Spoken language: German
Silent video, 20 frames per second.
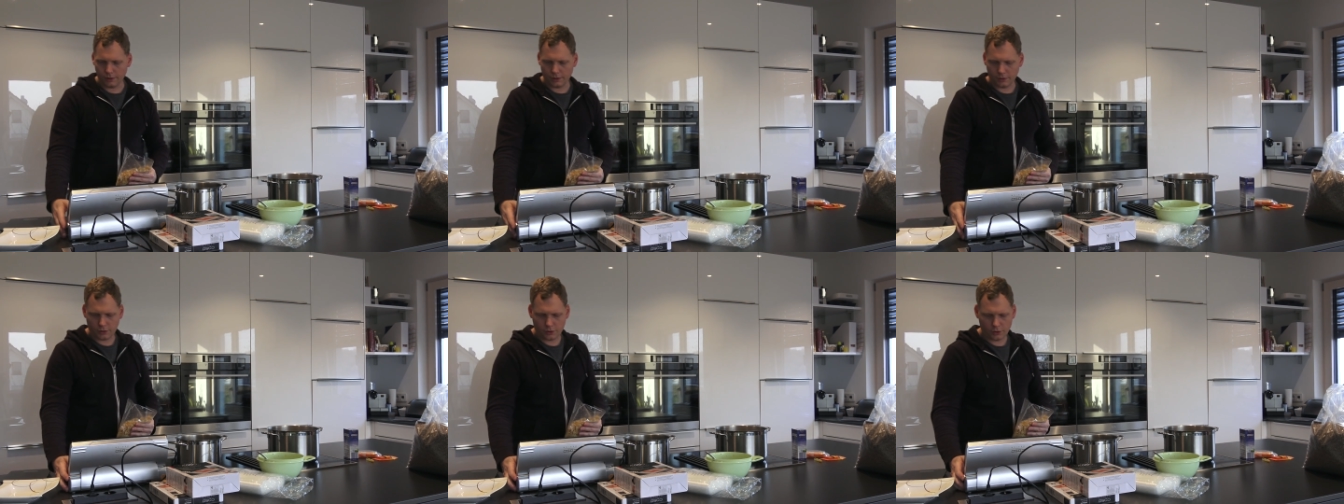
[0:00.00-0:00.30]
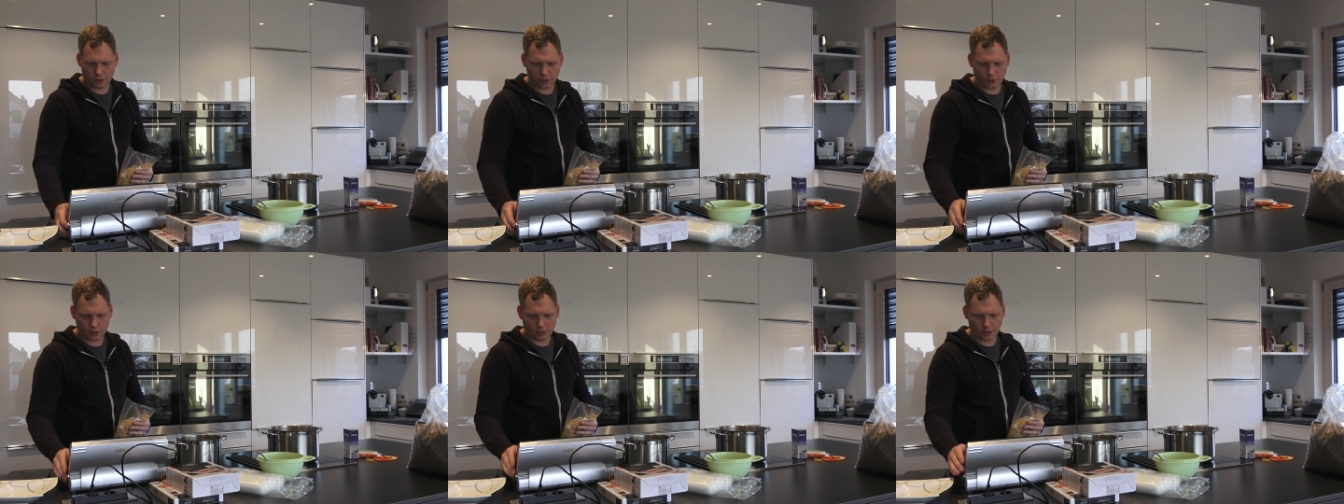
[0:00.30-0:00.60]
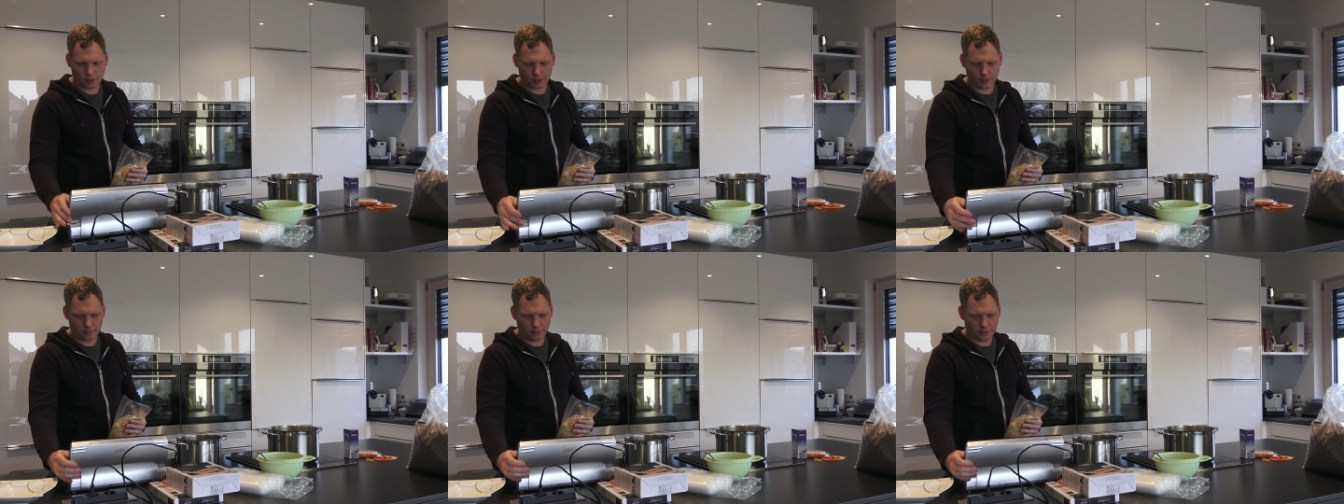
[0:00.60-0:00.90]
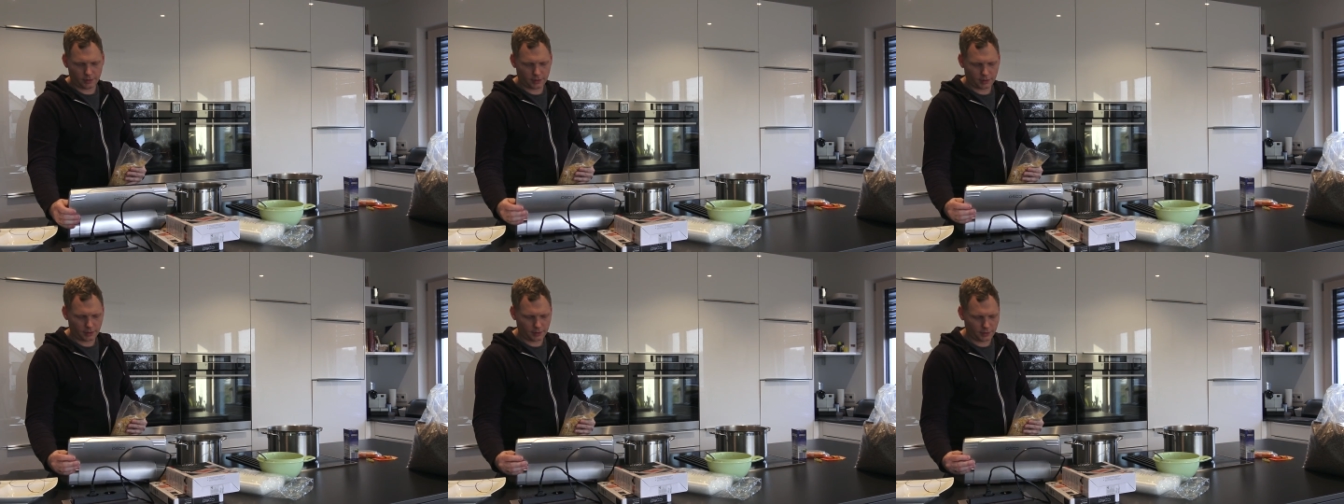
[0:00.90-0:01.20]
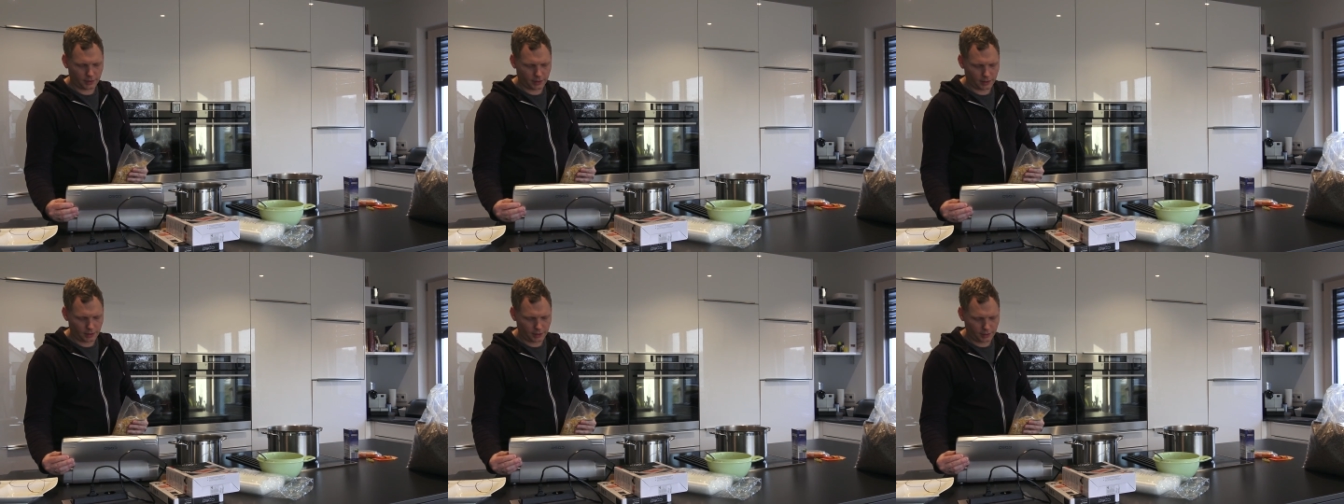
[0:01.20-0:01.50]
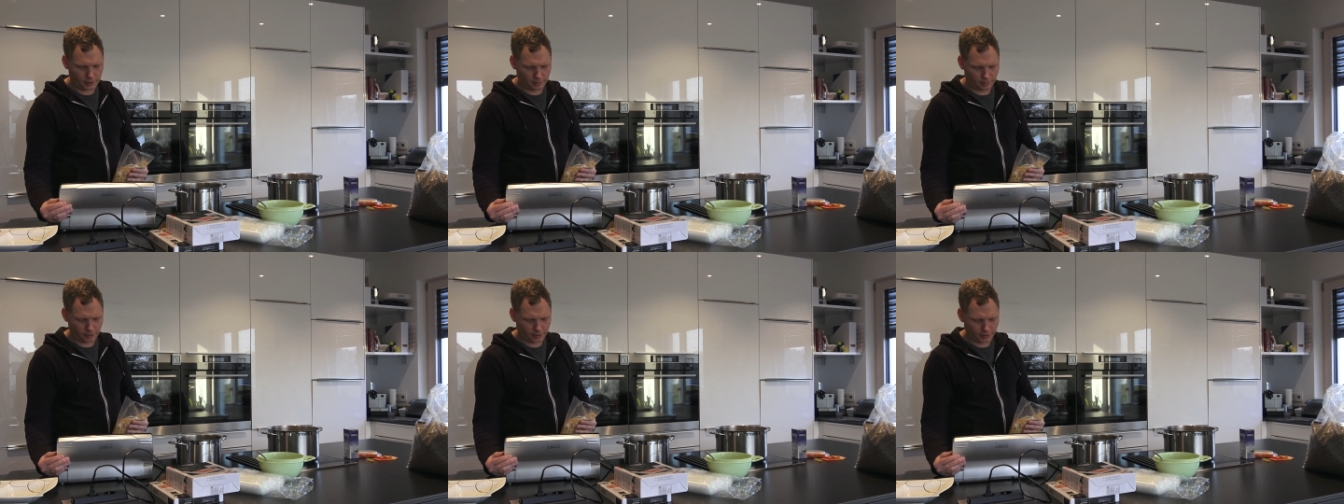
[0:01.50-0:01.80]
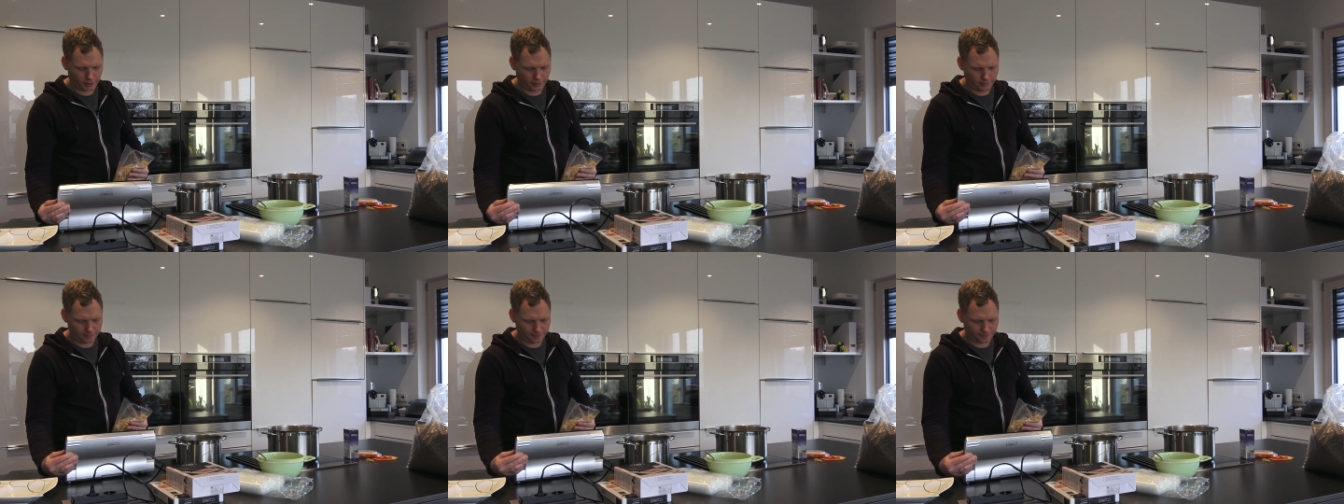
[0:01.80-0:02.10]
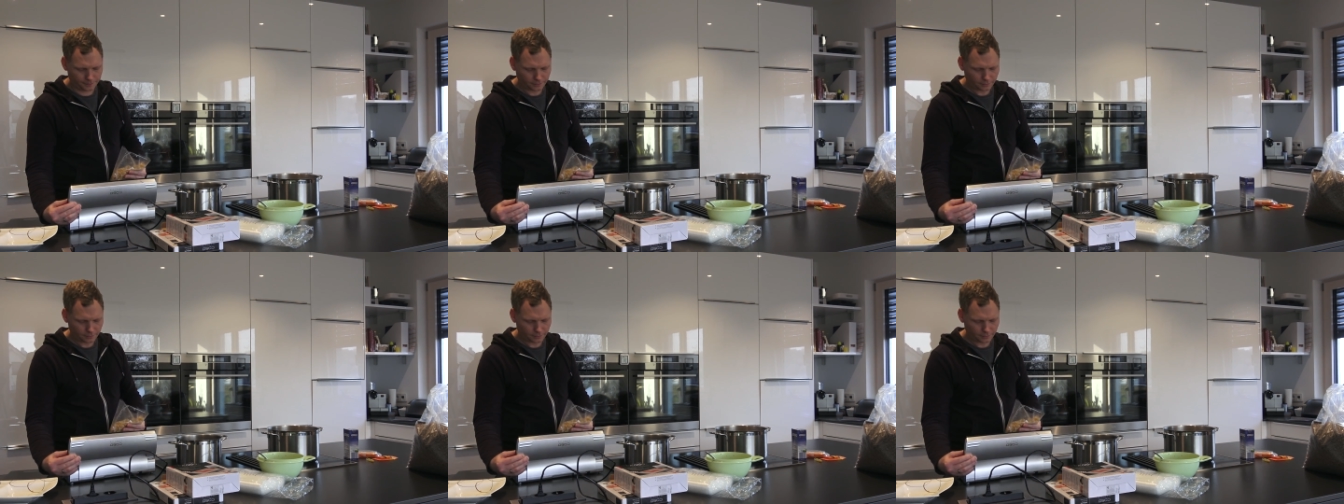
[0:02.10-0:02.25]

jetzt schnallen wir das ganze Gerät hier mal dran.